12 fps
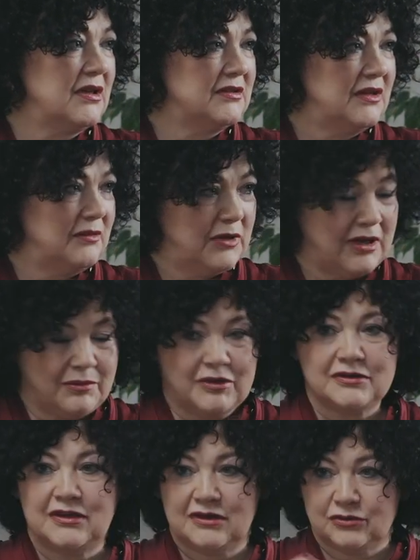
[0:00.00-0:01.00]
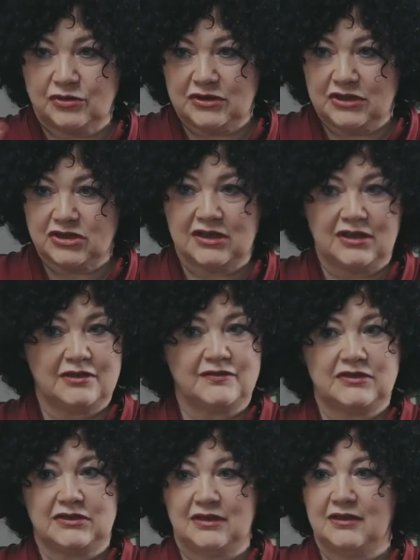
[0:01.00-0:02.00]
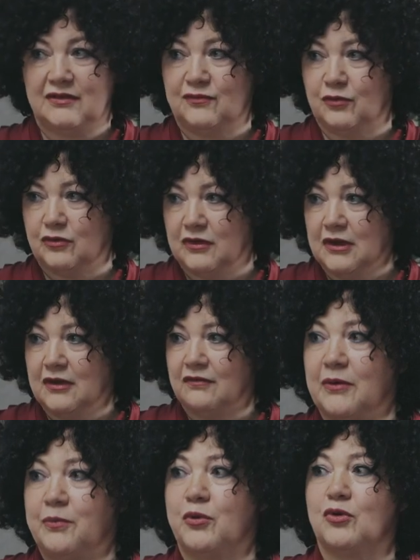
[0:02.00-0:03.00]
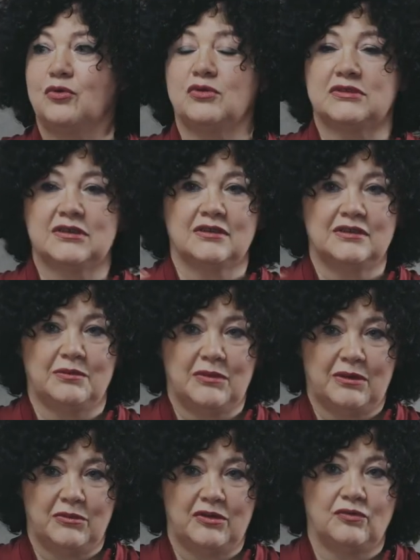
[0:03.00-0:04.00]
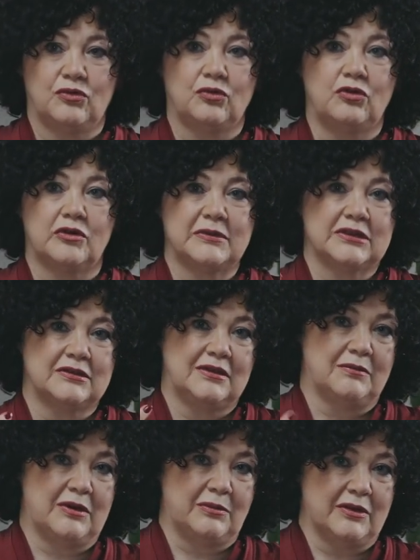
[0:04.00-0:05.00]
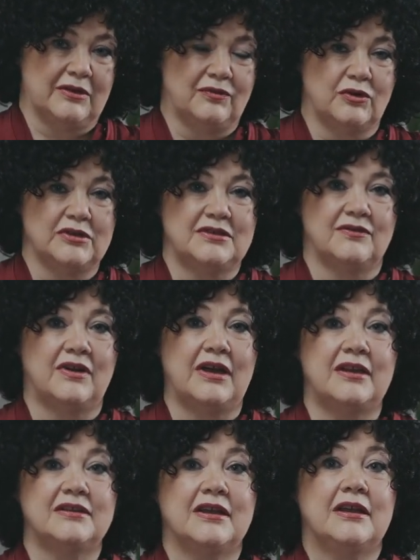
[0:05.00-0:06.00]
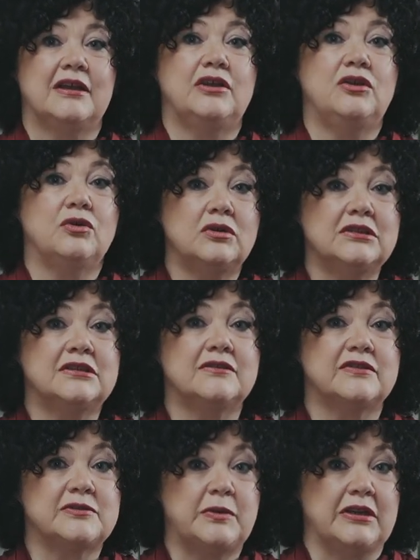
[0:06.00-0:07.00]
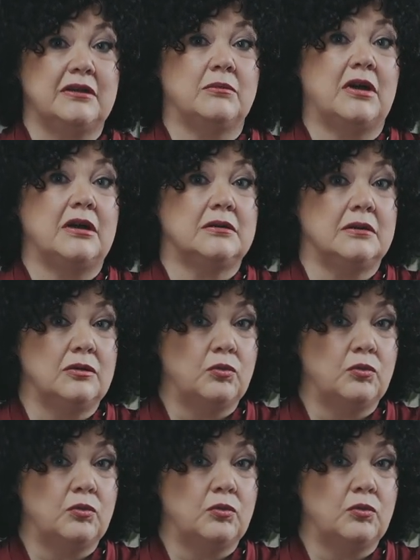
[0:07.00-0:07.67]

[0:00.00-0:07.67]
когда мама, да, то есть решает все его вопросы, когда мама его кормит, когда мама его одевает, и он это воспринимает